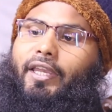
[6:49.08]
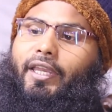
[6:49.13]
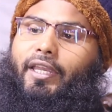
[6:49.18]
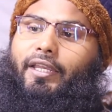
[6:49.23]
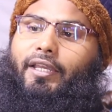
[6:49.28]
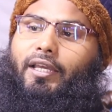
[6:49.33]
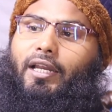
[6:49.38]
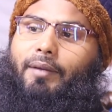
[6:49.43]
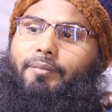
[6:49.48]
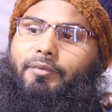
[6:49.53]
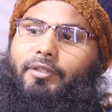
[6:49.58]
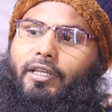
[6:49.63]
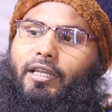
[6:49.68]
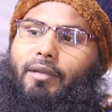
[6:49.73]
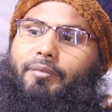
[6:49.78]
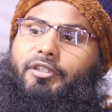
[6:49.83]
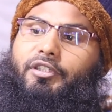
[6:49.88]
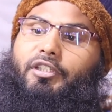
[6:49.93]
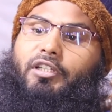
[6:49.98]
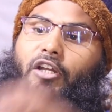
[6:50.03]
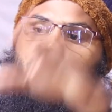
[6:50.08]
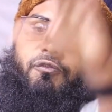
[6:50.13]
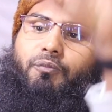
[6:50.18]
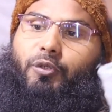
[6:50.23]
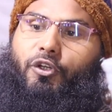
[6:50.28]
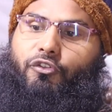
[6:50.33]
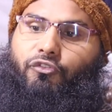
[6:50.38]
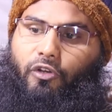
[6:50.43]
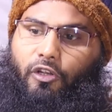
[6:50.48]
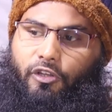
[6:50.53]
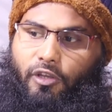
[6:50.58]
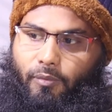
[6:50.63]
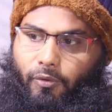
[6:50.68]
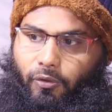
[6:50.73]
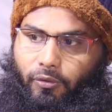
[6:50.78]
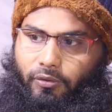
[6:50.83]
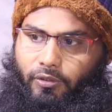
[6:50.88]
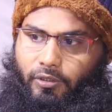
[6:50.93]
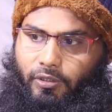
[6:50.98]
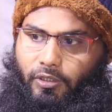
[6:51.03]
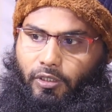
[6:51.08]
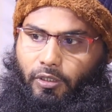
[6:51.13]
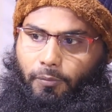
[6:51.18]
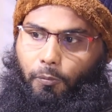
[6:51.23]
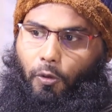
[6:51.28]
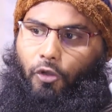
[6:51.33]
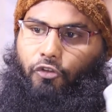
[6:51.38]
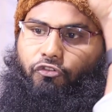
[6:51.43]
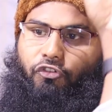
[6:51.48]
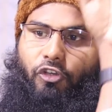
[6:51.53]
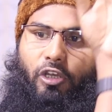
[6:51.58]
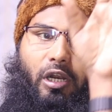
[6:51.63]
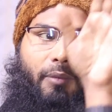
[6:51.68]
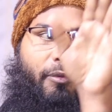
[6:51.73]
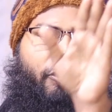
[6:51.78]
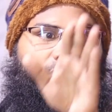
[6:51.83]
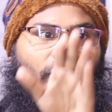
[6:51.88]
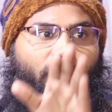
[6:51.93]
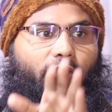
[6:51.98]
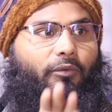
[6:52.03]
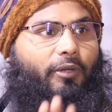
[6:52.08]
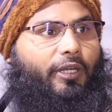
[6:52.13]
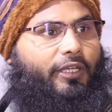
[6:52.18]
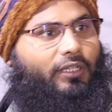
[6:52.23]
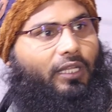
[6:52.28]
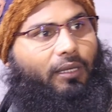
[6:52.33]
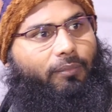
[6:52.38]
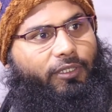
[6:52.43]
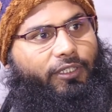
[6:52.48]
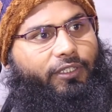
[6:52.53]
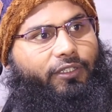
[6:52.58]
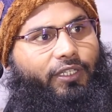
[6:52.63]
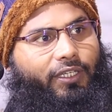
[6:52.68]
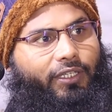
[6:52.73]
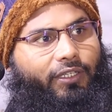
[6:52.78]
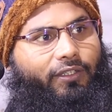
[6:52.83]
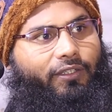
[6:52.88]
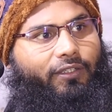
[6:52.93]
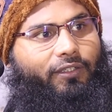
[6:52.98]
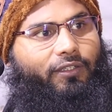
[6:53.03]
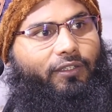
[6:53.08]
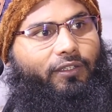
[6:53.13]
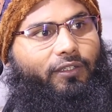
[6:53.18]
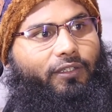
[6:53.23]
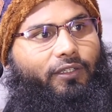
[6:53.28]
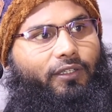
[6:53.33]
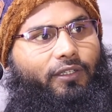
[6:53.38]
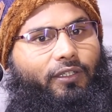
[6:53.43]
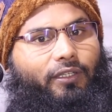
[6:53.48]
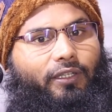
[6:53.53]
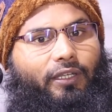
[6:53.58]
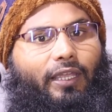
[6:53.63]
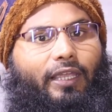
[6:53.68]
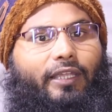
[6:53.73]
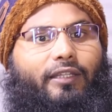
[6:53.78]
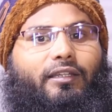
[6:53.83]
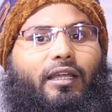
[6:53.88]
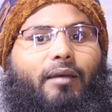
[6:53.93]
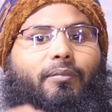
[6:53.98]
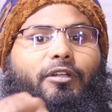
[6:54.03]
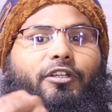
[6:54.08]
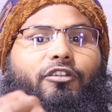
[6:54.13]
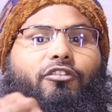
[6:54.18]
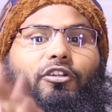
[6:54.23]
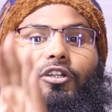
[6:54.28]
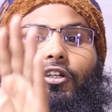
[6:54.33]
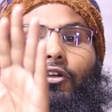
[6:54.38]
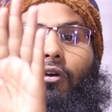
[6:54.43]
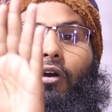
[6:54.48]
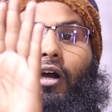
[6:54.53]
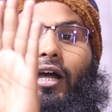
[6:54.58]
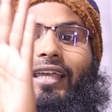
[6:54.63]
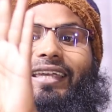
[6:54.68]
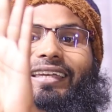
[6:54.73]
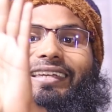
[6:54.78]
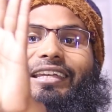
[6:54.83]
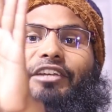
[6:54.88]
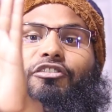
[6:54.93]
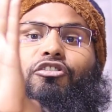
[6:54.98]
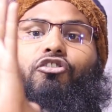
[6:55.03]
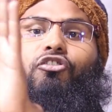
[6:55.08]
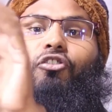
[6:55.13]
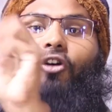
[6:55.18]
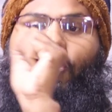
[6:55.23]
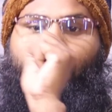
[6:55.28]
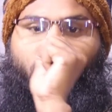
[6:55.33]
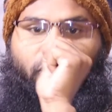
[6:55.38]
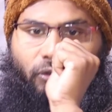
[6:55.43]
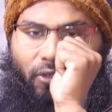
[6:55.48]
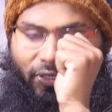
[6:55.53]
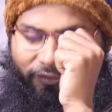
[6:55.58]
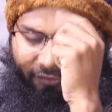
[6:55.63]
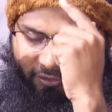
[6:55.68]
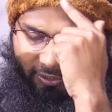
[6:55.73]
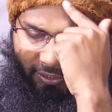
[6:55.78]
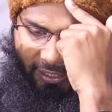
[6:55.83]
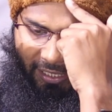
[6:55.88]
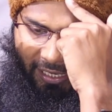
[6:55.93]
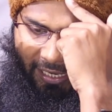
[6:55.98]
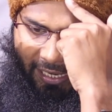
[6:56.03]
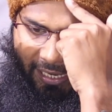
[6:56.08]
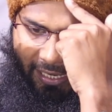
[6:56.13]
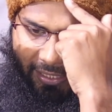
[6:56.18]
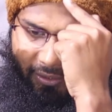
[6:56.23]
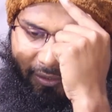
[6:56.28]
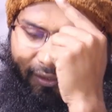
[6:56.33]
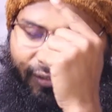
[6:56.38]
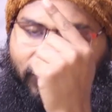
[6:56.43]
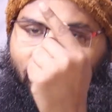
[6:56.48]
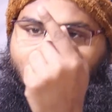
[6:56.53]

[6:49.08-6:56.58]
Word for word: যে এই গ্রাম থেকে আমি দিনাজপুরে চলে যাব পঞ্চগ্রামে চলে যাব এই তাবলিক কি এই তাবলিক যদি হয় কিছু শর্ত আছে এক